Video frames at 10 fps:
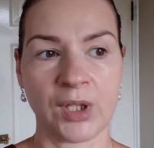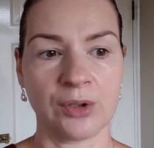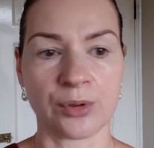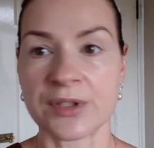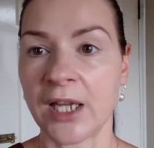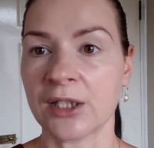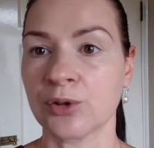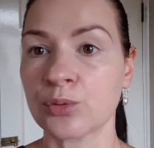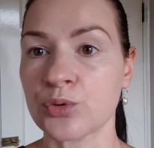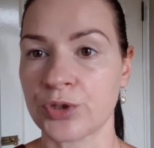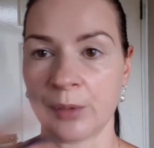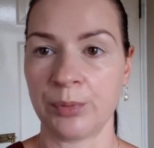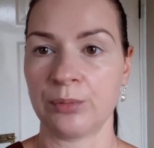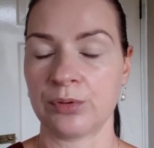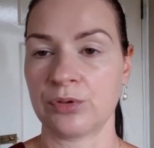rodzaje różne
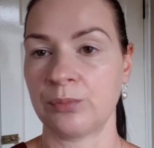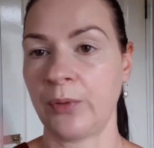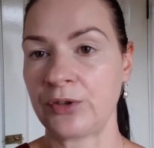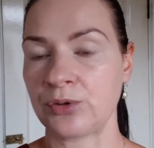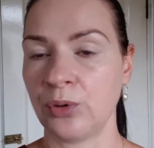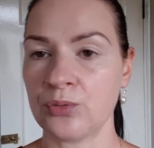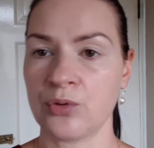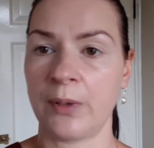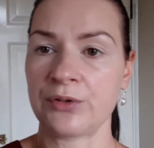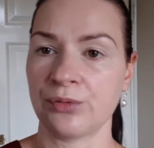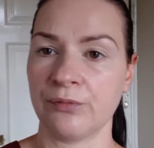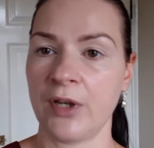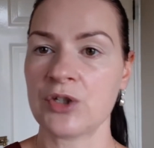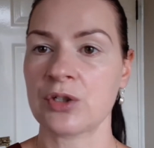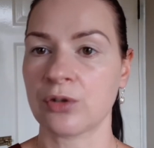były, czy bardziej do oczu, bardziej do
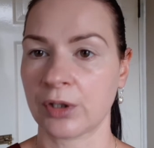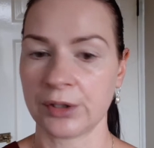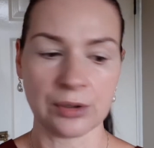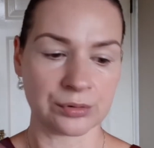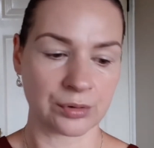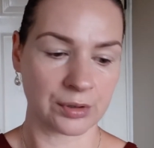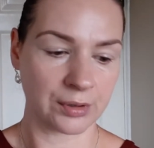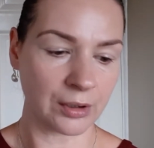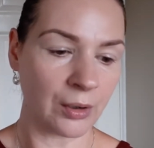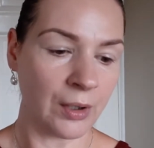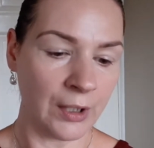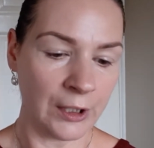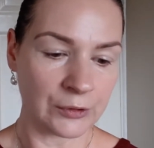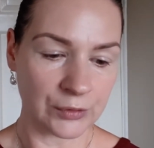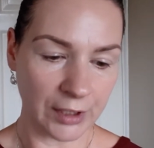twarzy, trochę tego, trochę tego.
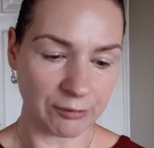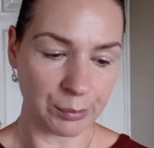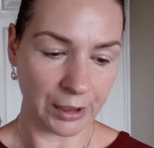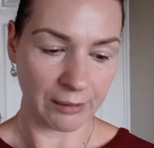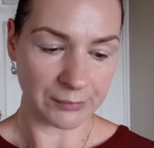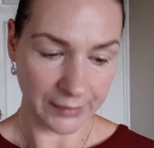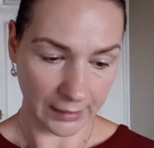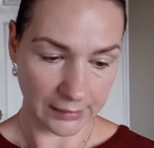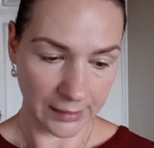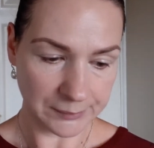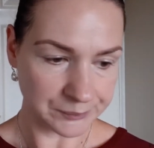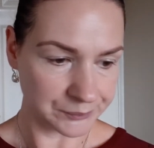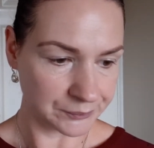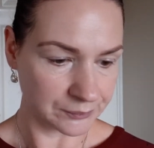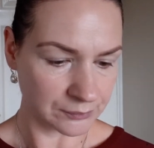No ja wybrałam takie.
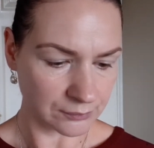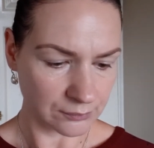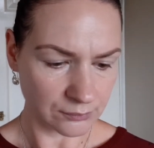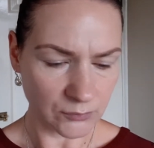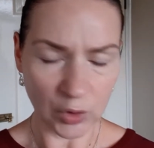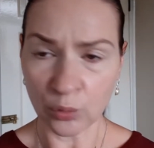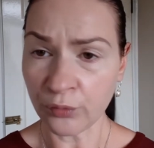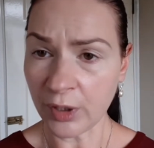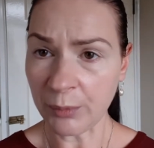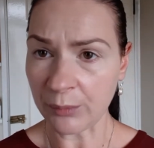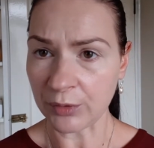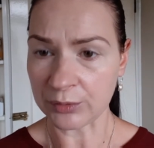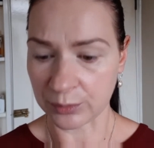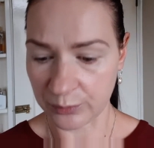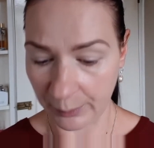Uwielbiam je,
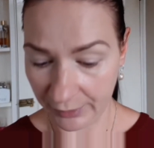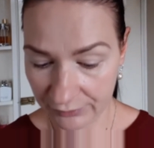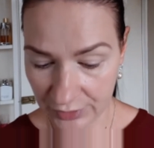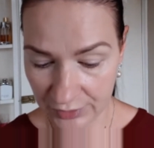są naprawdę